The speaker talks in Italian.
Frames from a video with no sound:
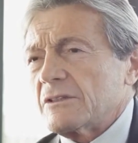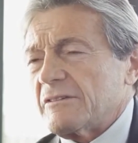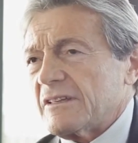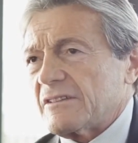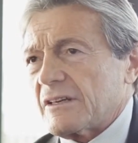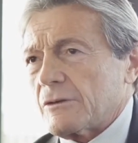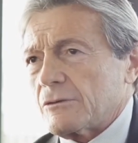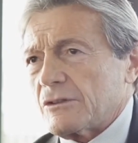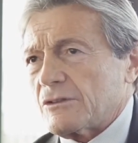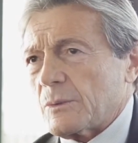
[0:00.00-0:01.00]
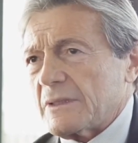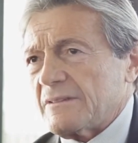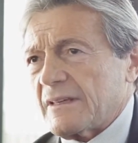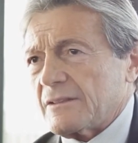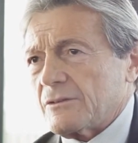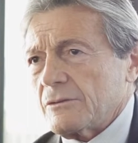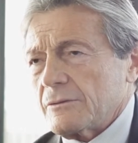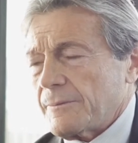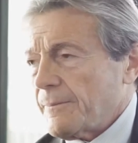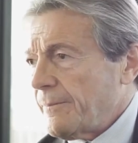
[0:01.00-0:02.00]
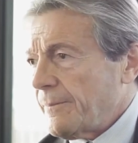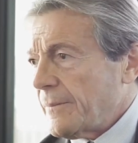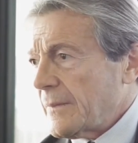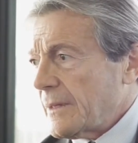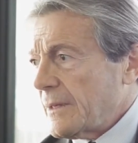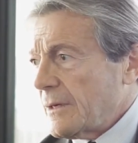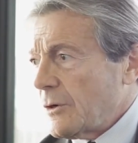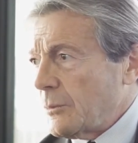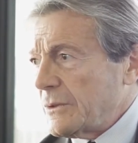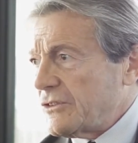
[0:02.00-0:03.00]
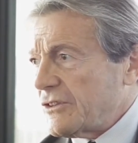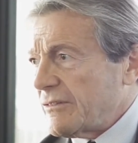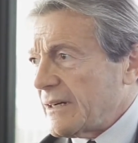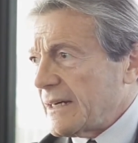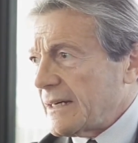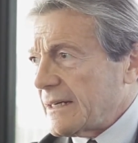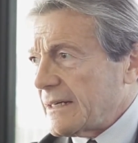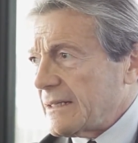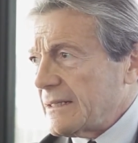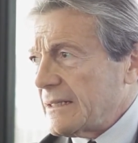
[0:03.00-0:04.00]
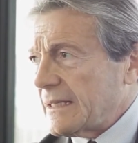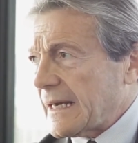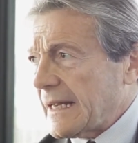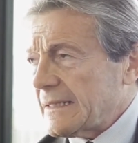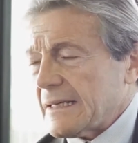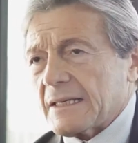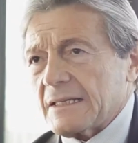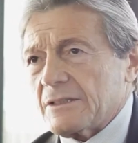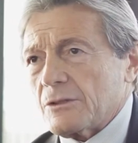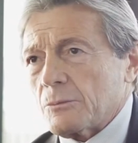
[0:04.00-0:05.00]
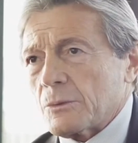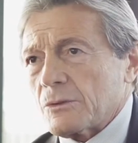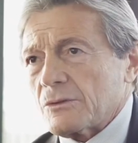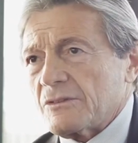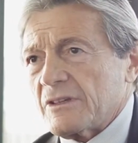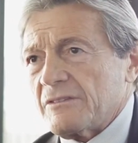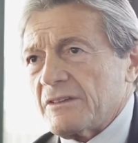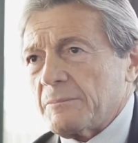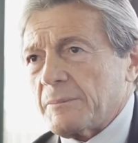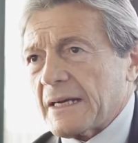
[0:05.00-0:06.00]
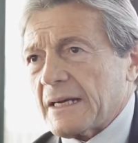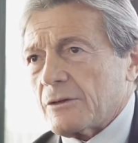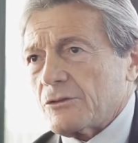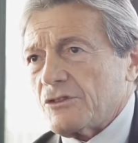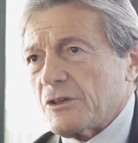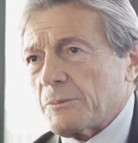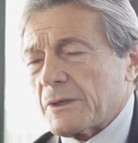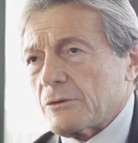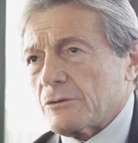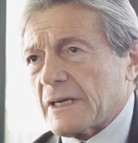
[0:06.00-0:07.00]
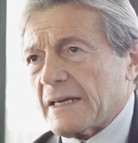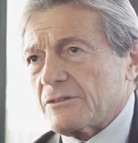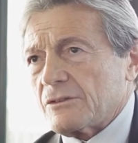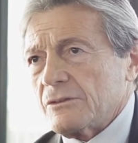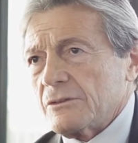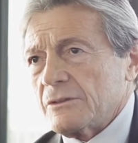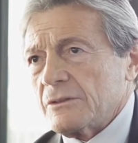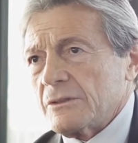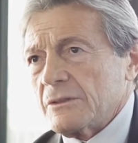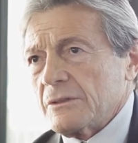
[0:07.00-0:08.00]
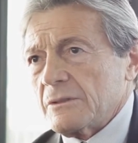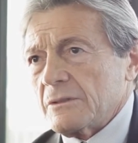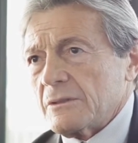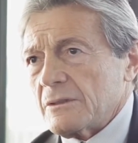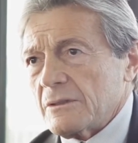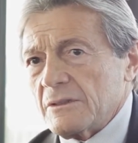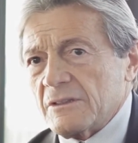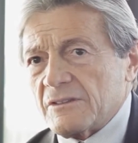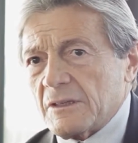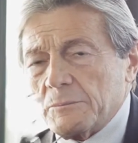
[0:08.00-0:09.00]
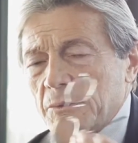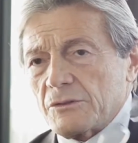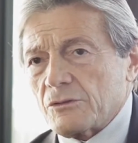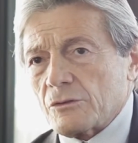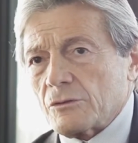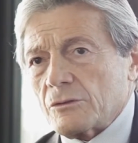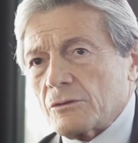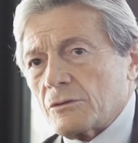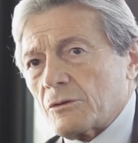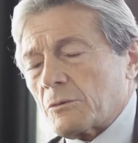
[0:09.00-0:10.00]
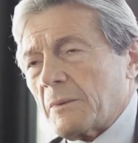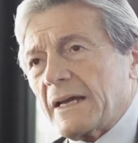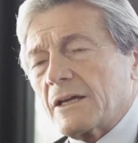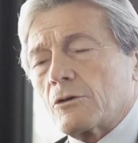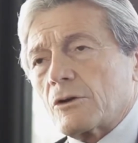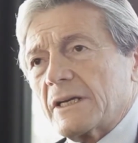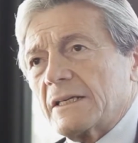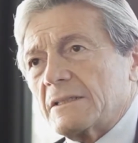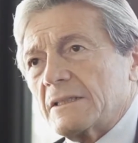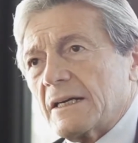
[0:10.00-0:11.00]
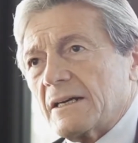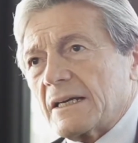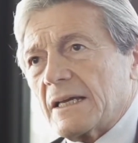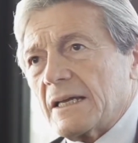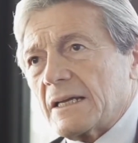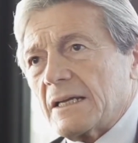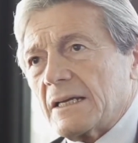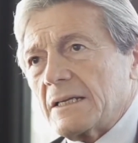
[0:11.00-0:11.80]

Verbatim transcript: deve essere contestualizzato, come diceva il grande critico Bruno Zevi, per analogia o per contrasto, eh, gli esempi sono ormai correnti da Gheri a